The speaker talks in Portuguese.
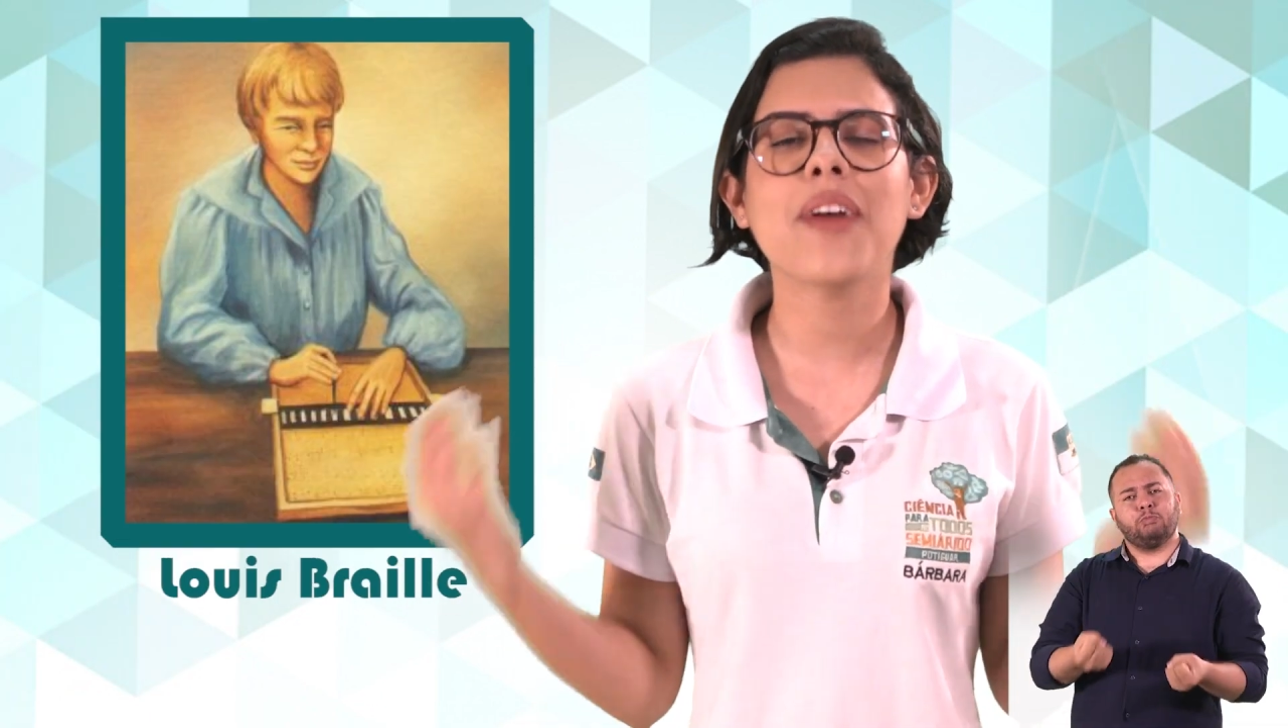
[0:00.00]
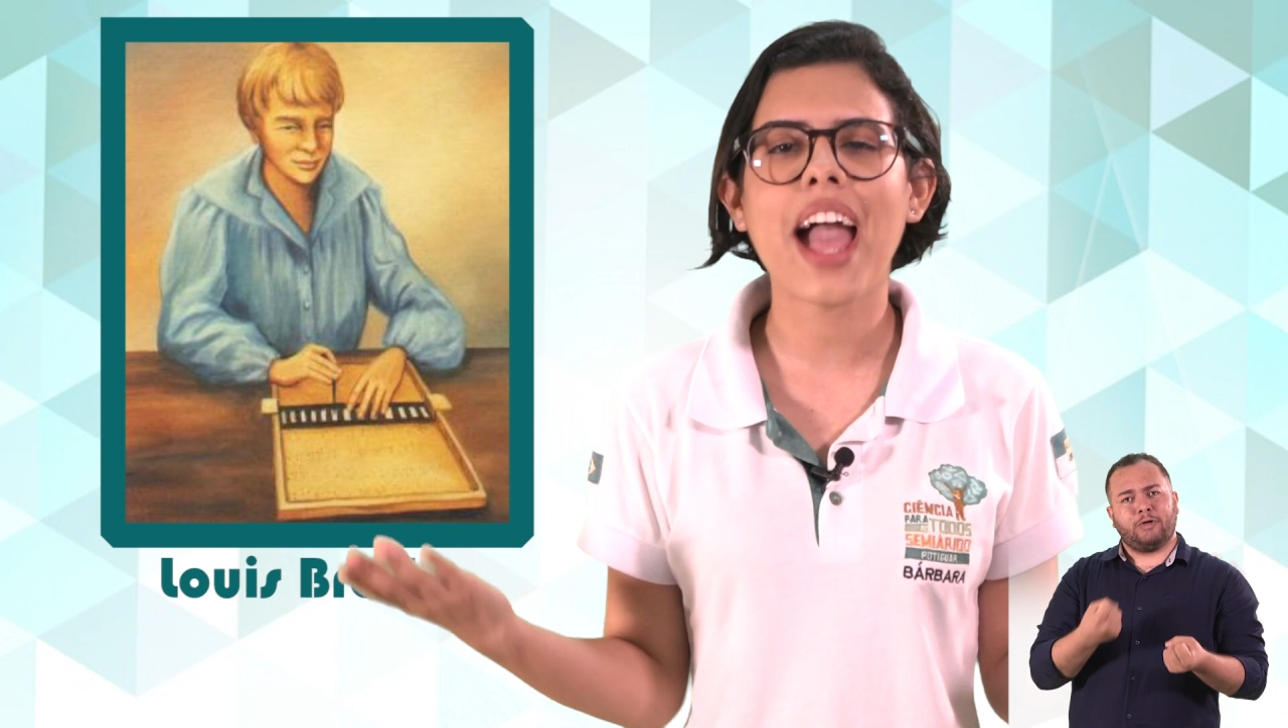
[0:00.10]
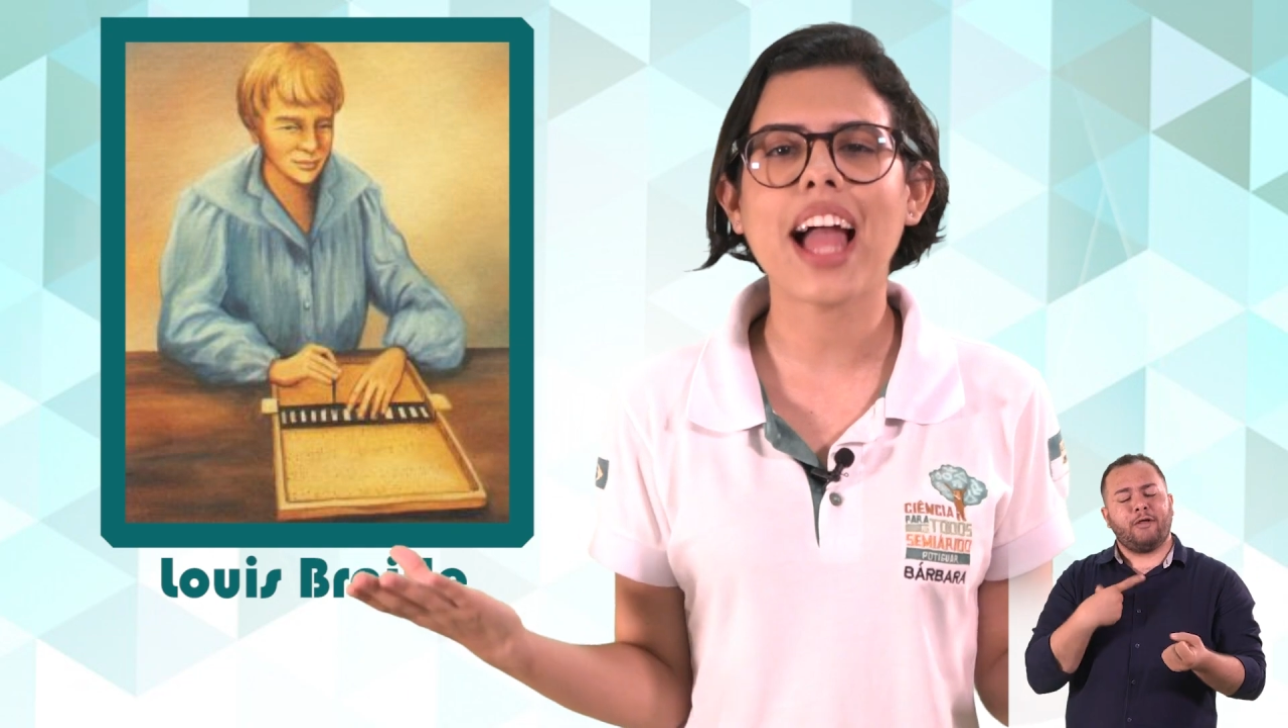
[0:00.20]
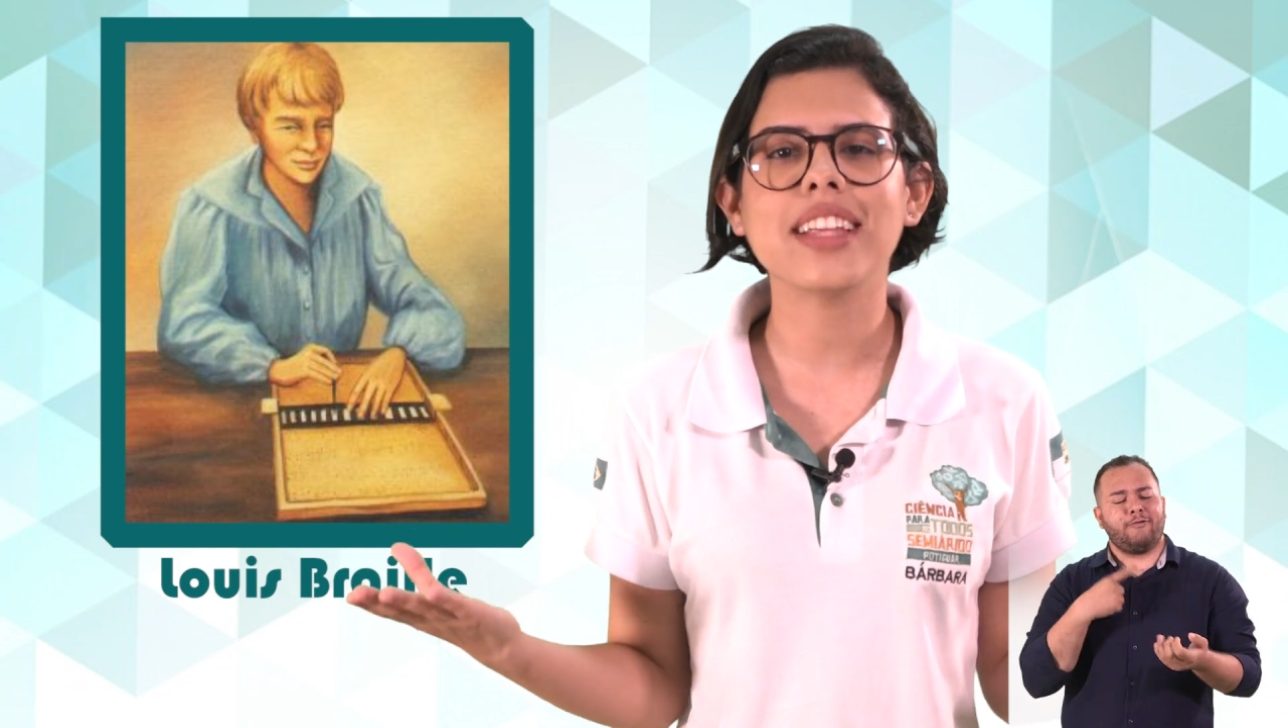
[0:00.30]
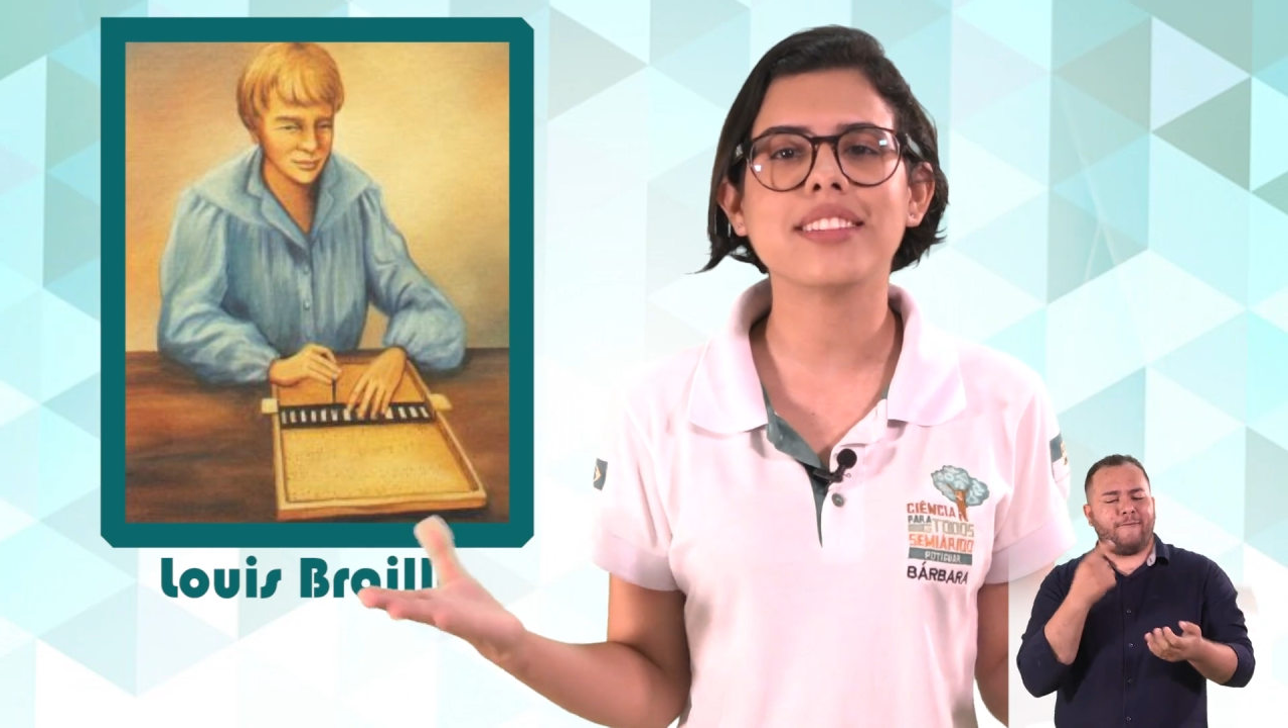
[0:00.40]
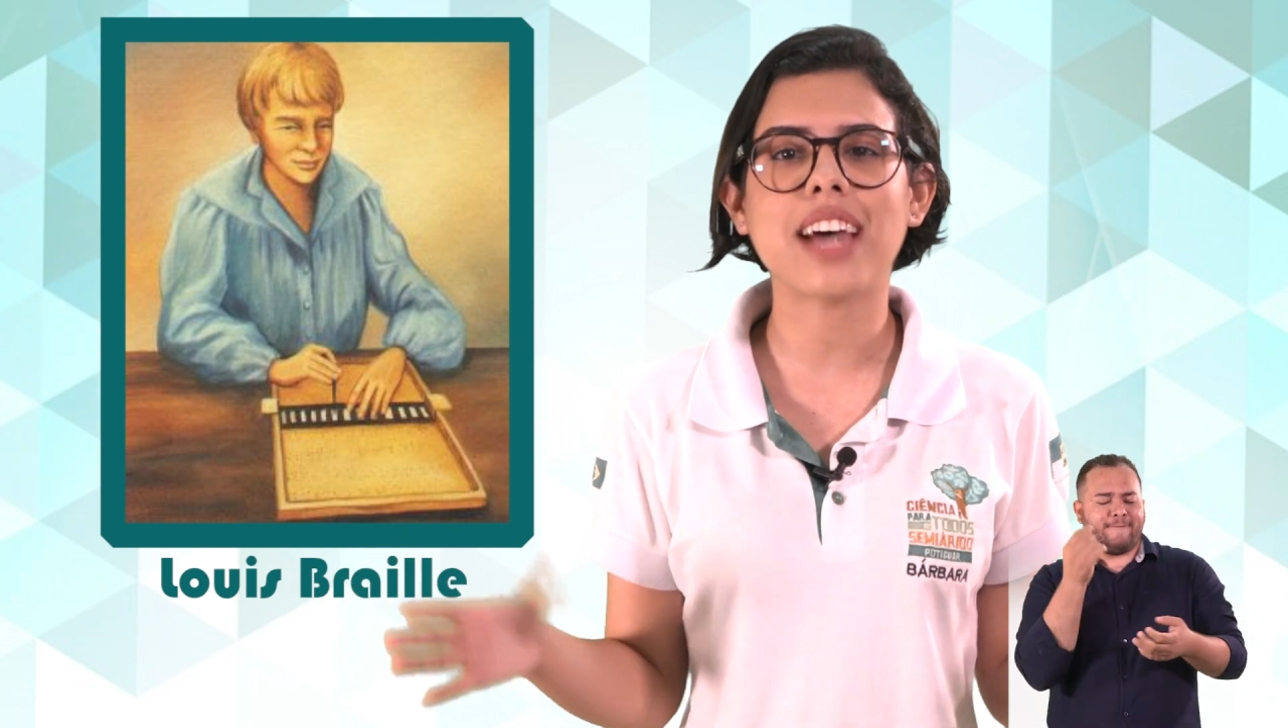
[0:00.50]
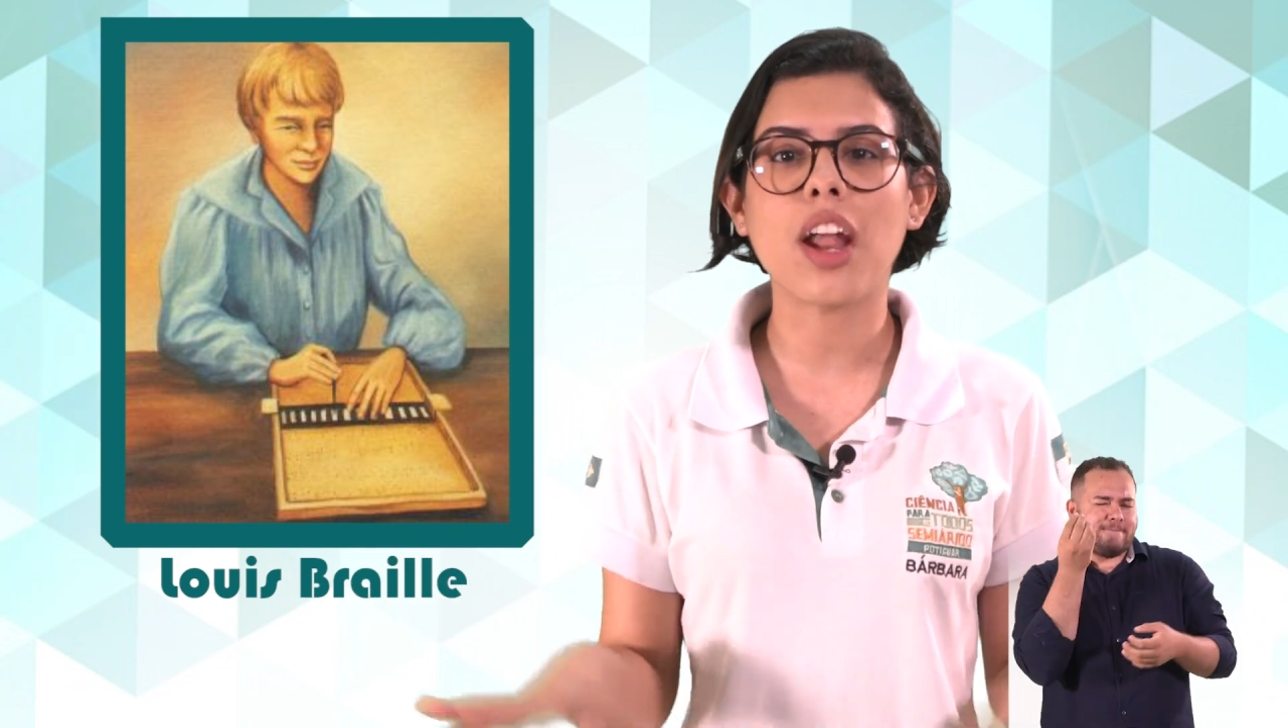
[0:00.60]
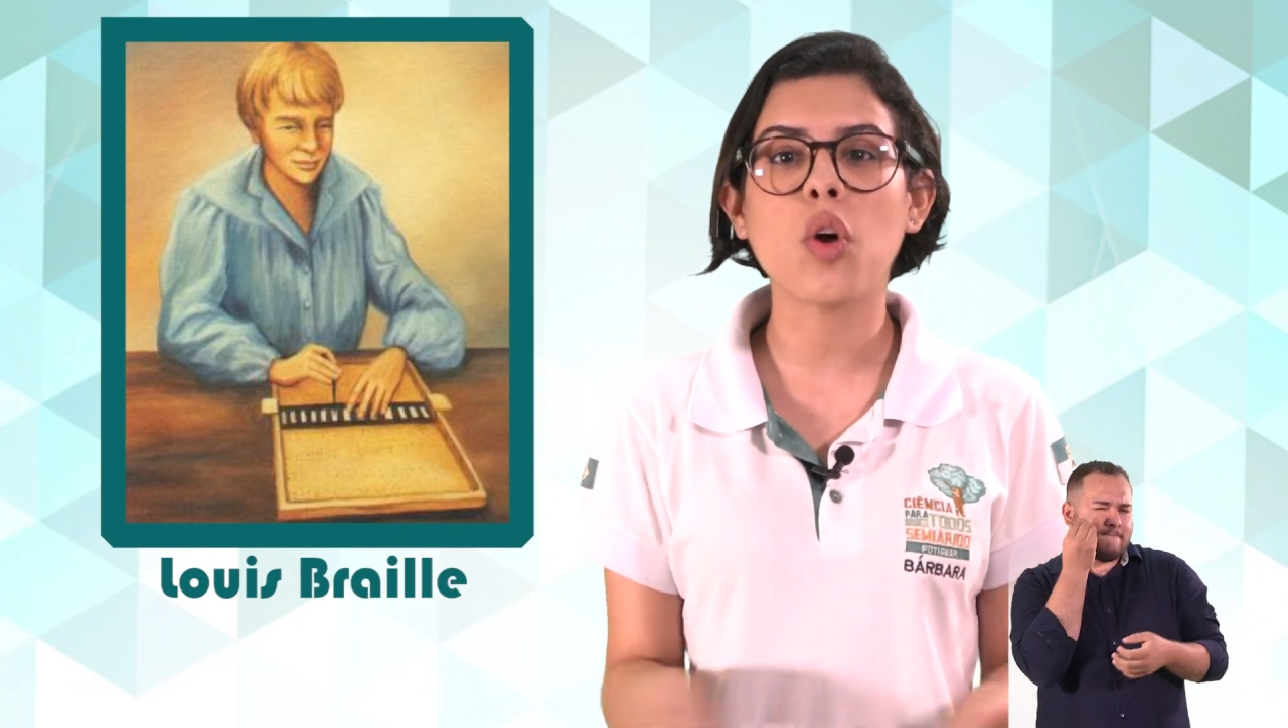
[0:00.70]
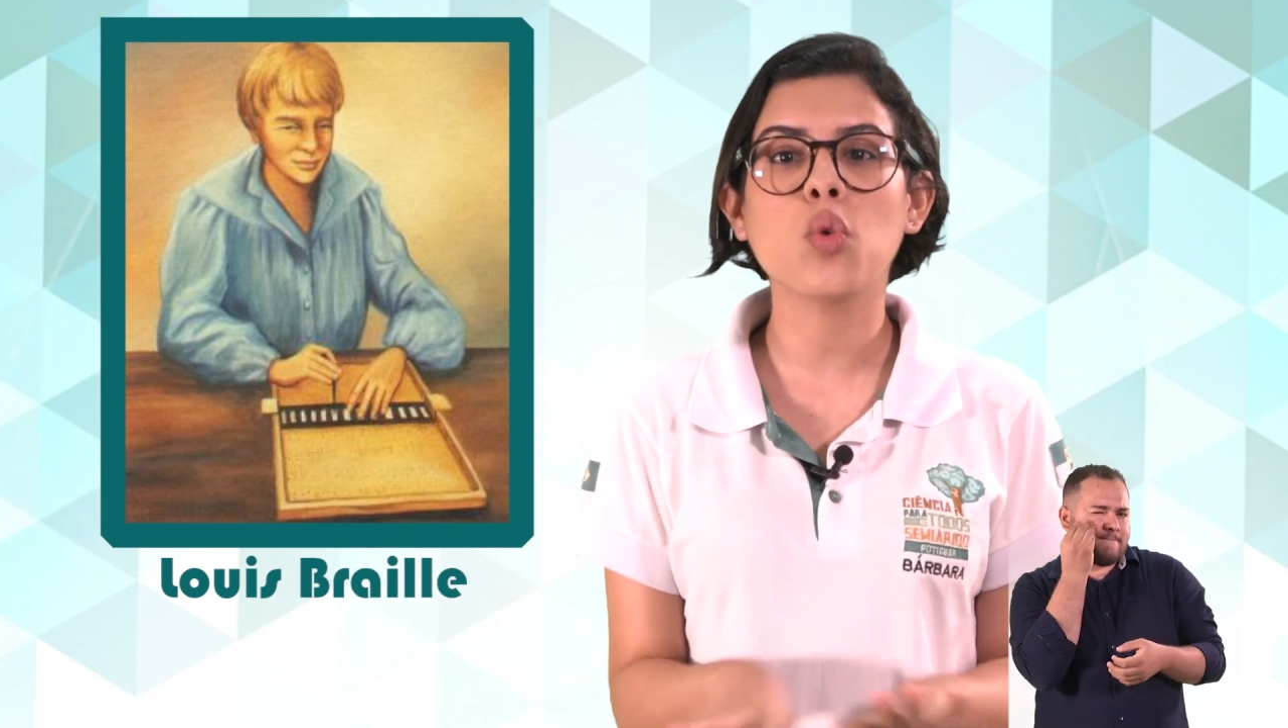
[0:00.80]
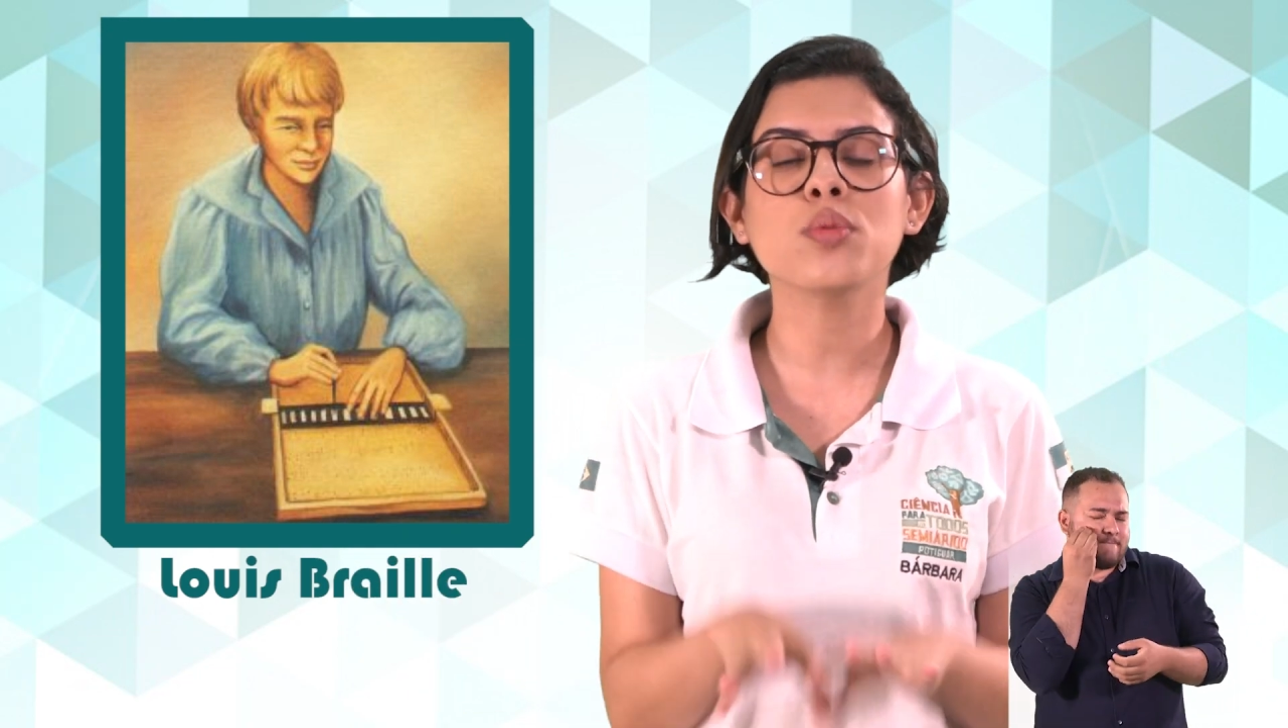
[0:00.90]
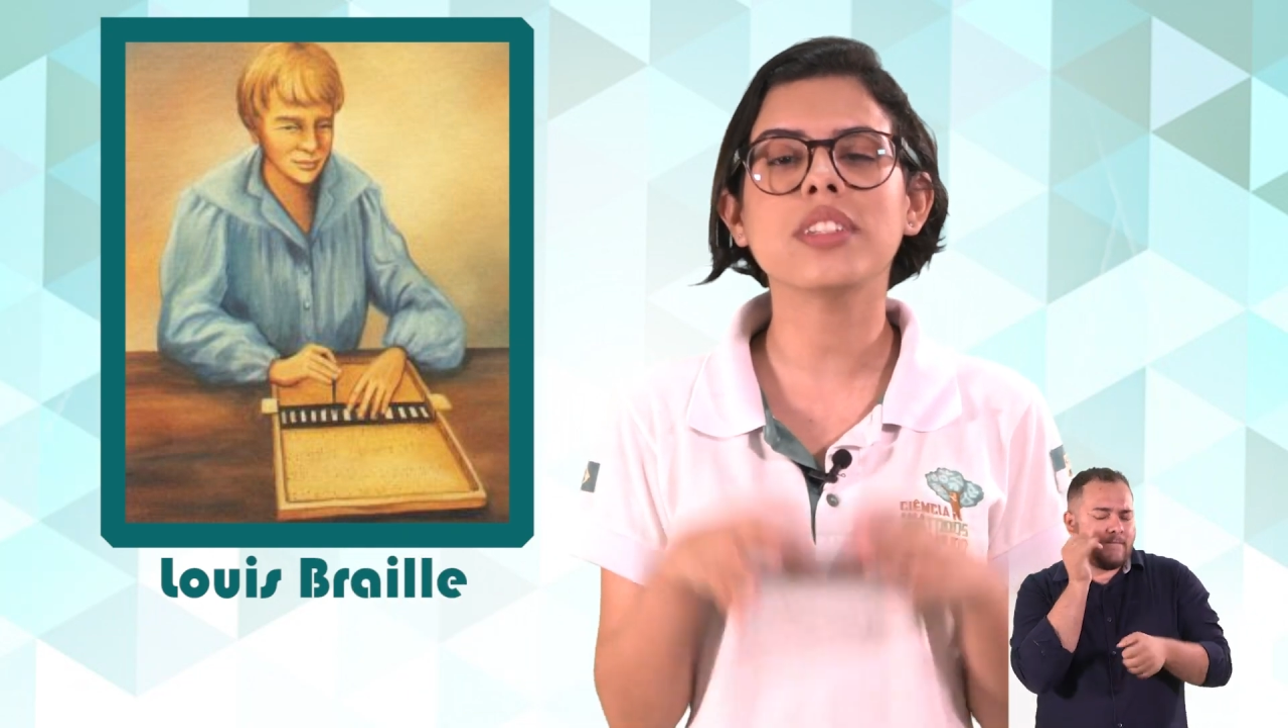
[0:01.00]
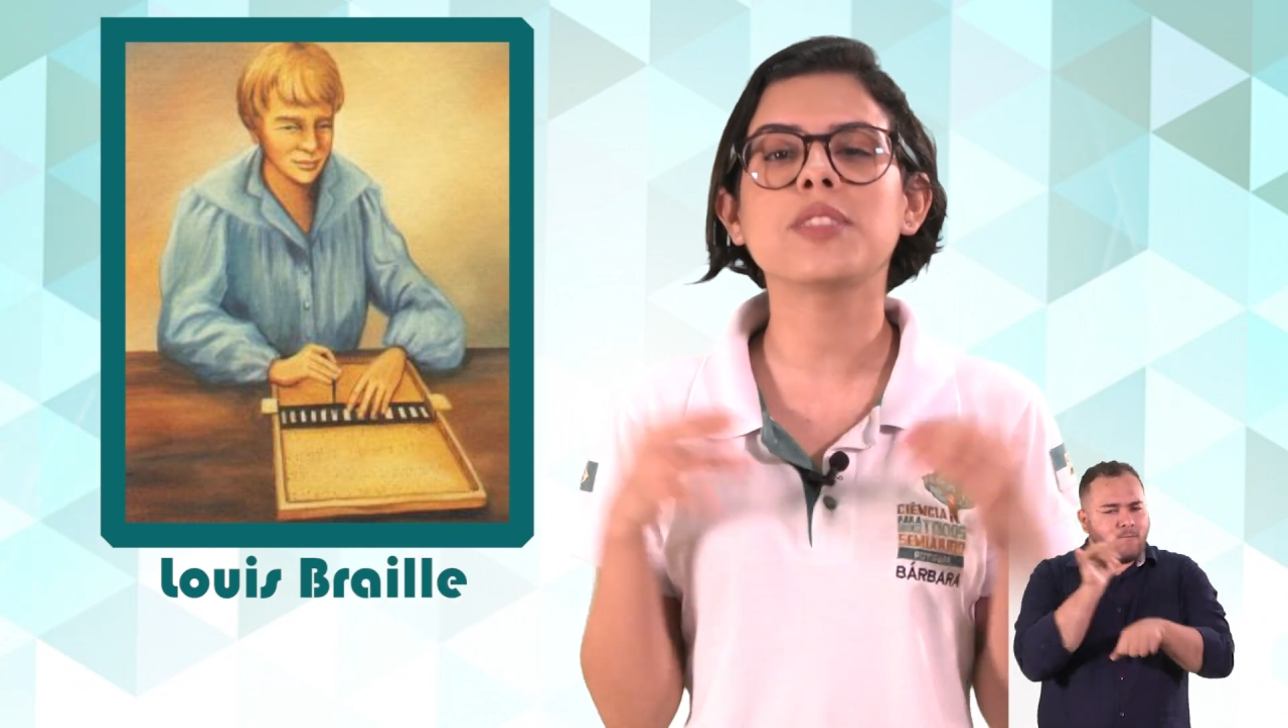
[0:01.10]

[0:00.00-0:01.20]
realizar alguns